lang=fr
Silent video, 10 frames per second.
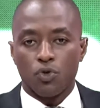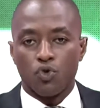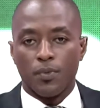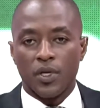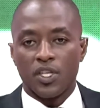dans
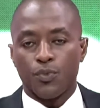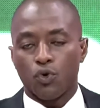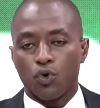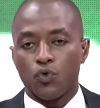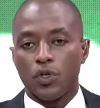le domaine des
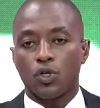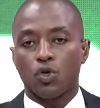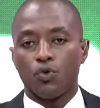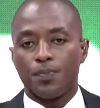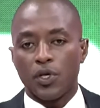produits
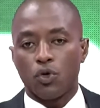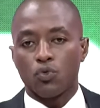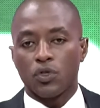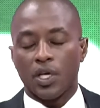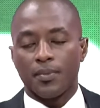
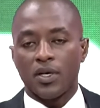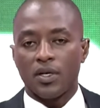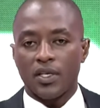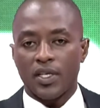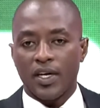tropicaux,
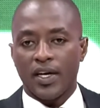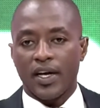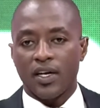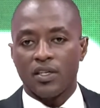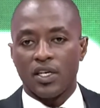notamment
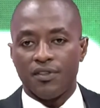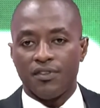l'anacarde,